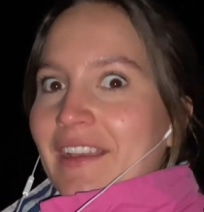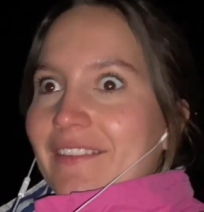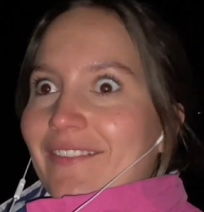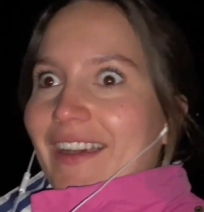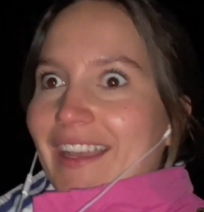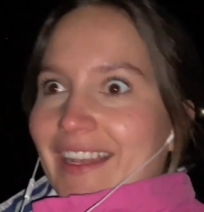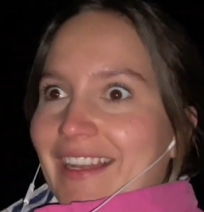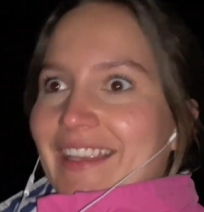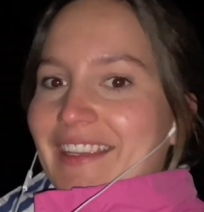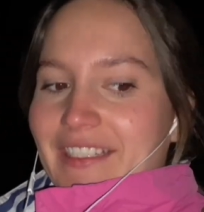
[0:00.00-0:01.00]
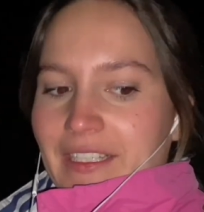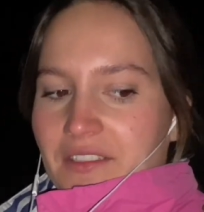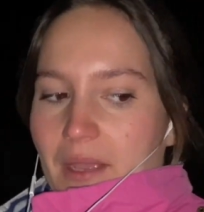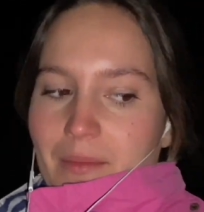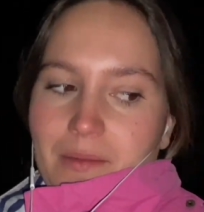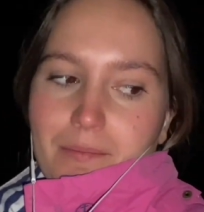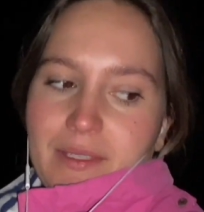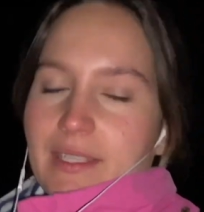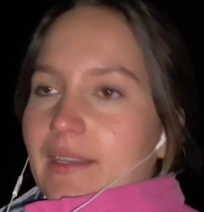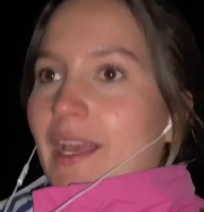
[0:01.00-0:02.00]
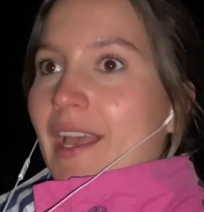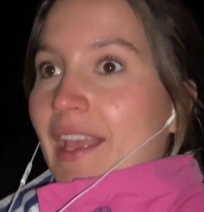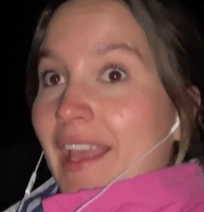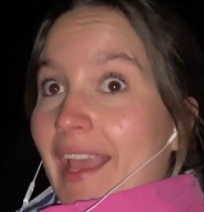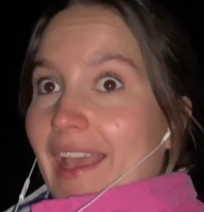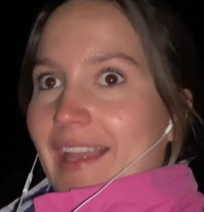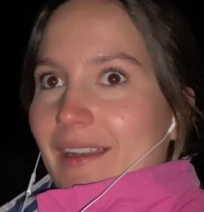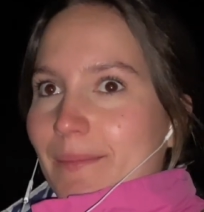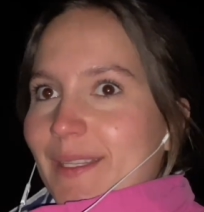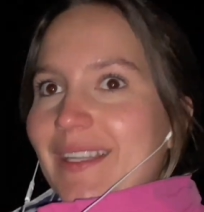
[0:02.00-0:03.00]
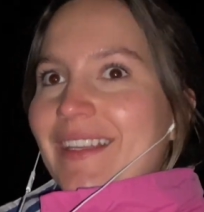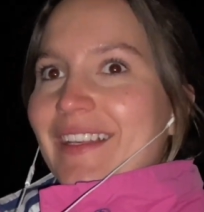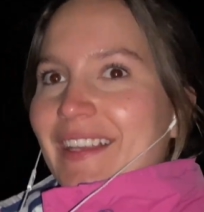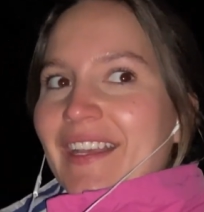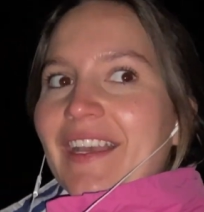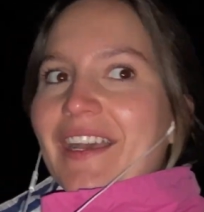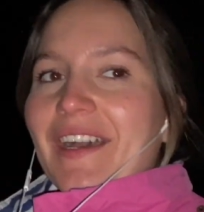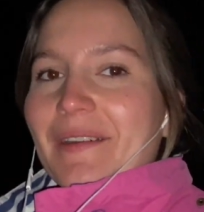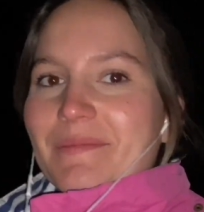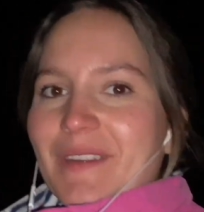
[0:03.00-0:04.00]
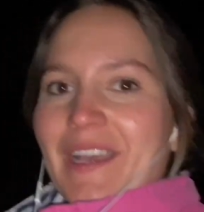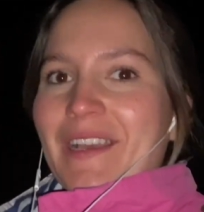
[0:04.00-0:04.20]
weil ich damit ein bisschen heller bin ähm,